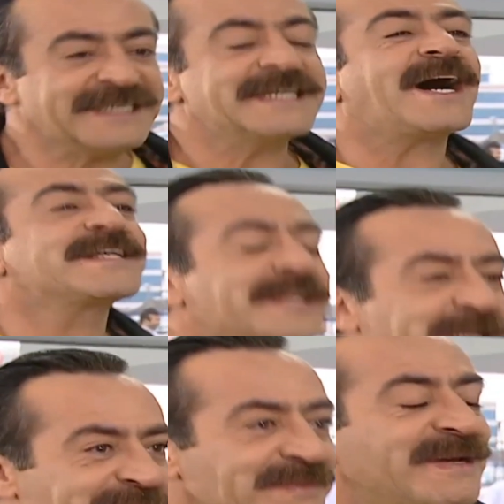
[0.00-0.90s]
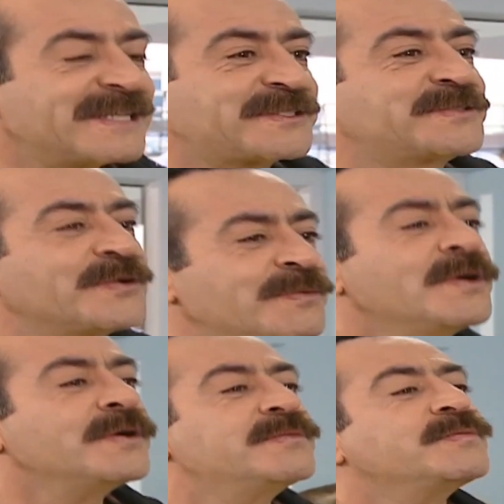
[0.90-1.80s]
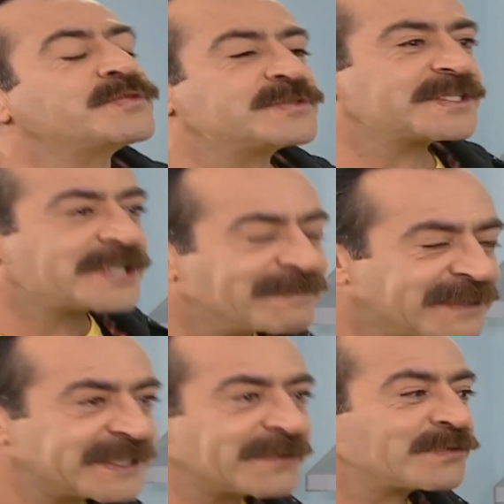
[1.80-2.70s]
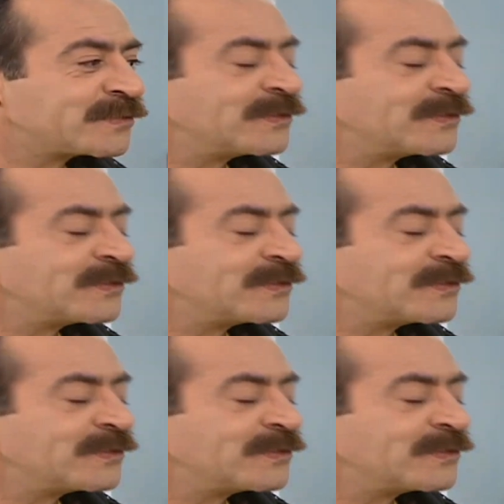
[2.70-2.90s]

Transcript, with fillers: اريد احجز الاربيل واريدها يعني المقعد